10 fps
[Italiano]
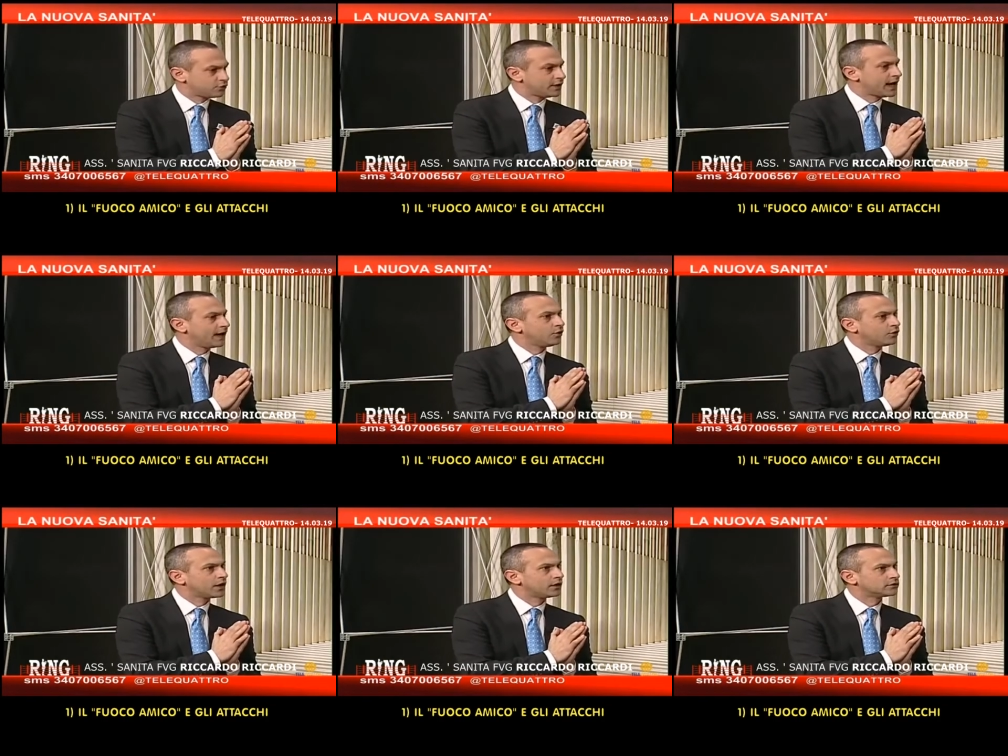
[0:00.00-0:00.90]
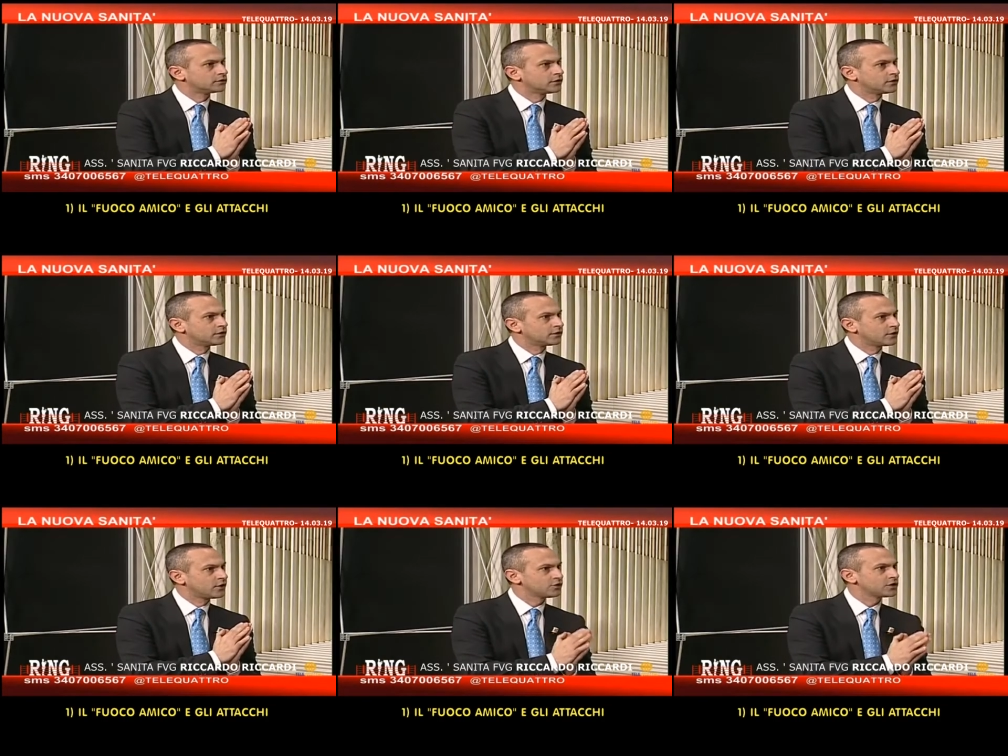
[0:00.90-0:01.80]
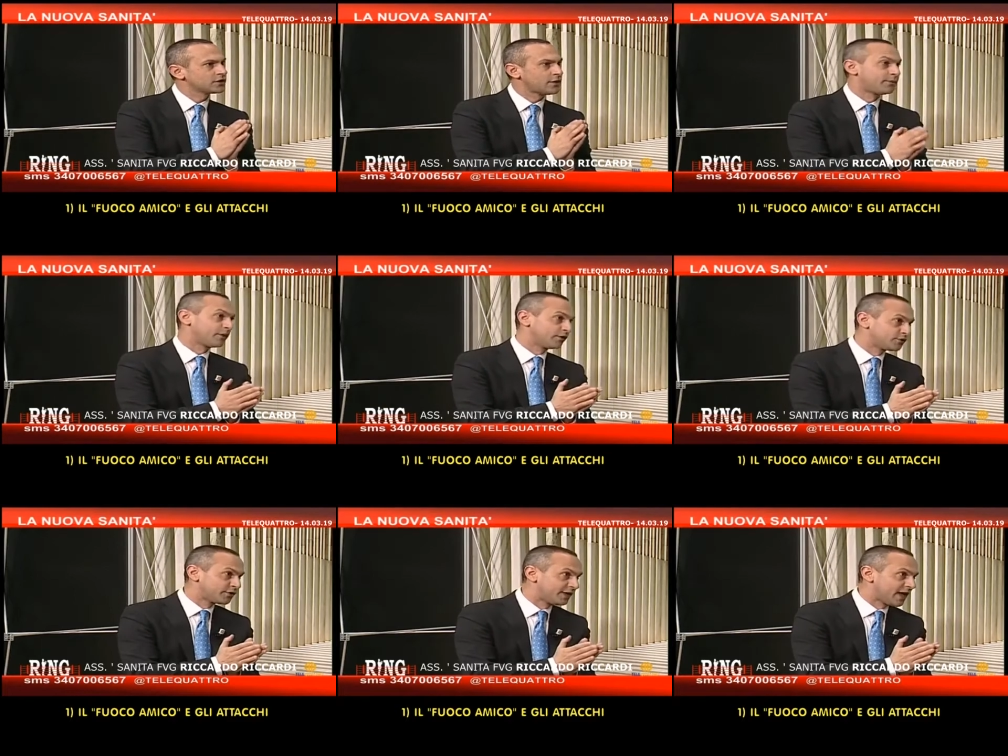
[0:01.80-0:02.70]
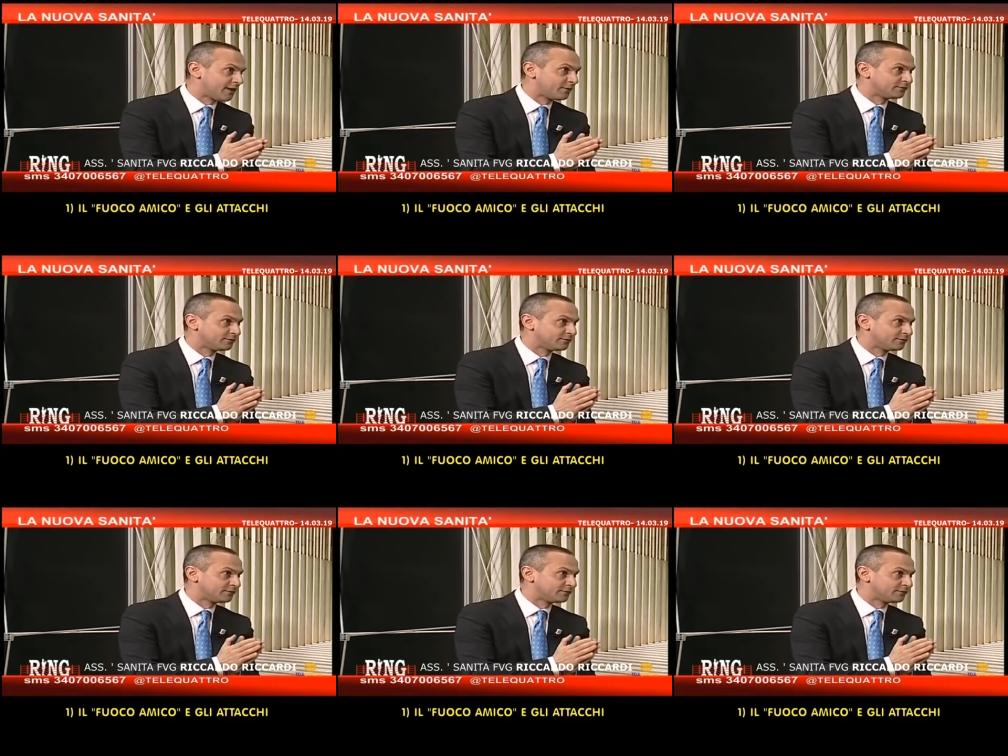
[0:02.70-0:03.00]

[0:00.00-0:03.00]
Giulia. Allora, cosa, è un po' che non ci vediamo,